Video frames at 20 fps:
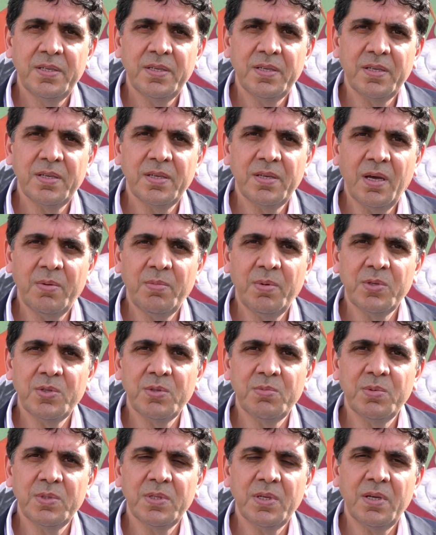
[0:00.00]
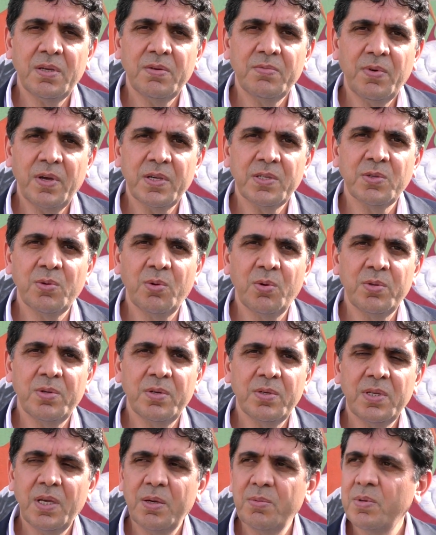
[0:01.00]
e, amacımıza vasıl
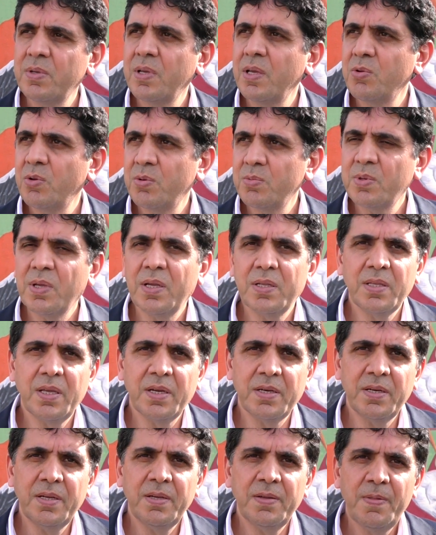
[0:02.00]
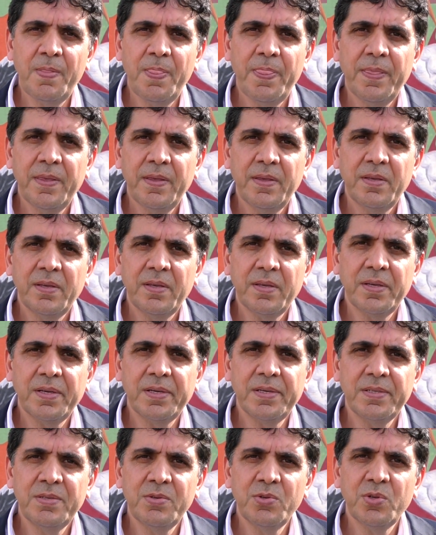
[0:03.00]
olduk. Tebrik ediyorum kendilerini. E,
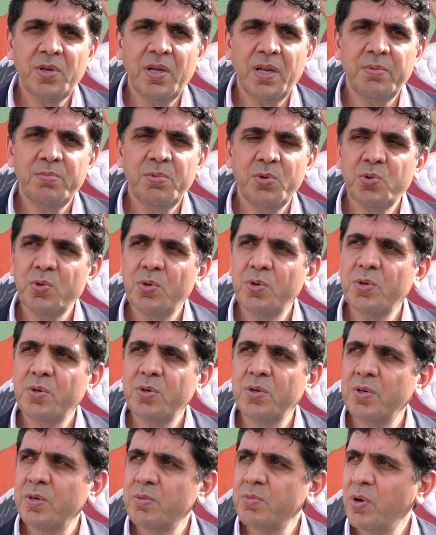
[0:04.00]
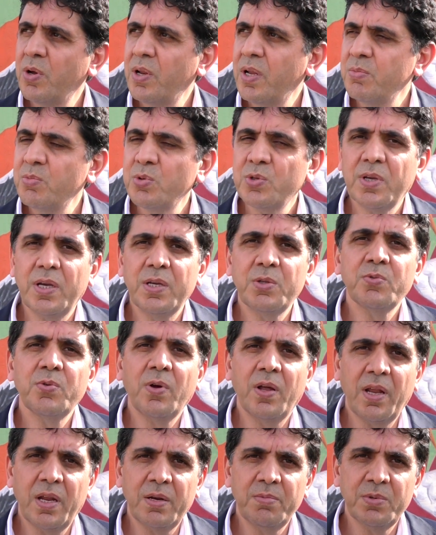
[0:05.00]
inşallah birçok böyle müsait
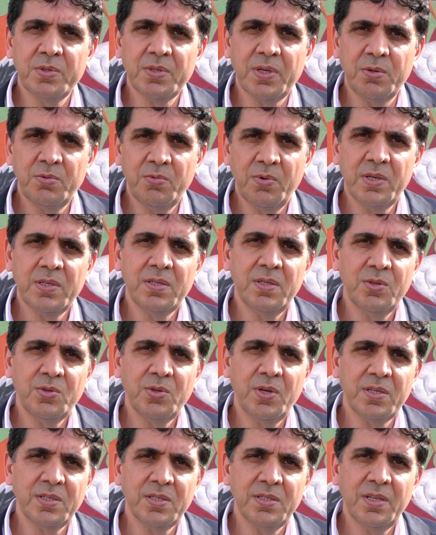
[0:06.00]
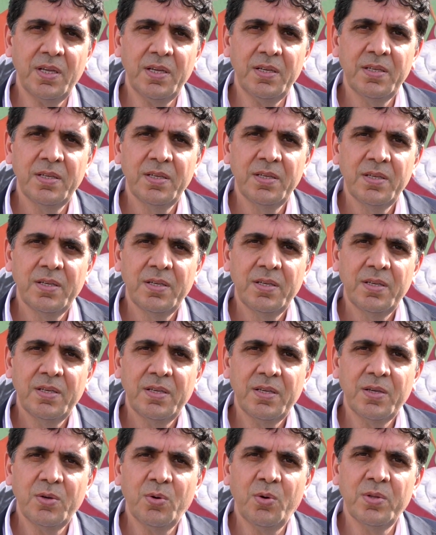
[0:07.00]
dualarımız var üniversite içerisinde.
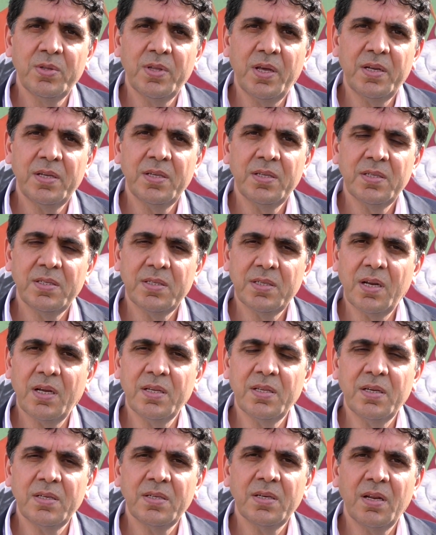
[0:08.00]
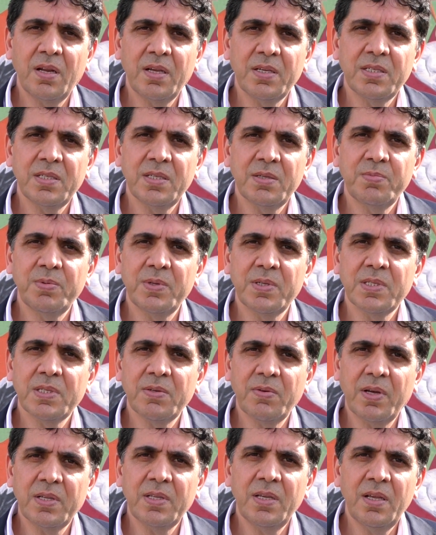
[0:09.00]
Onları sıradan klasik bir
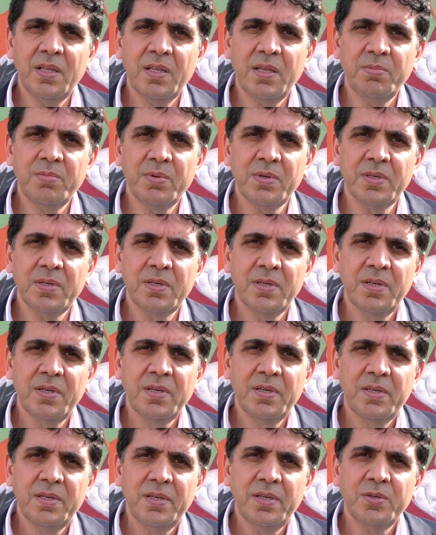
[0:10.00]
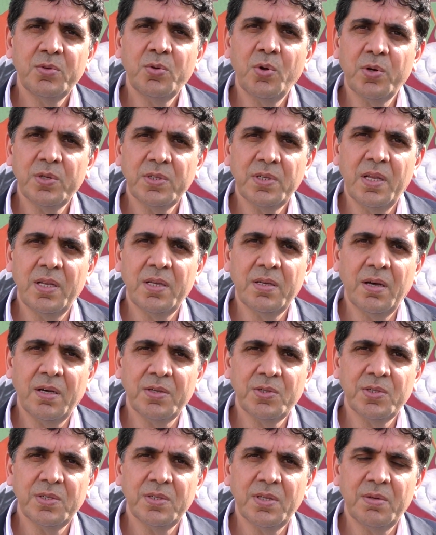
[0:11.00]
sıva değil de bir görsellik
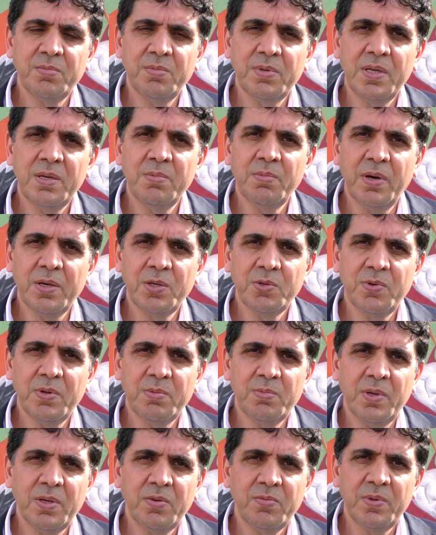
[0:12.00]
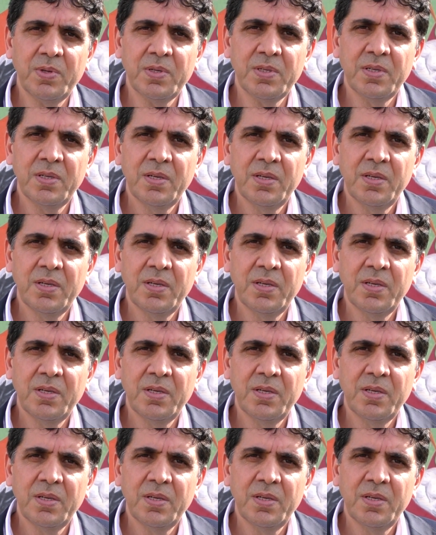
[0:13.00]
aslında bir imaj vermek, bir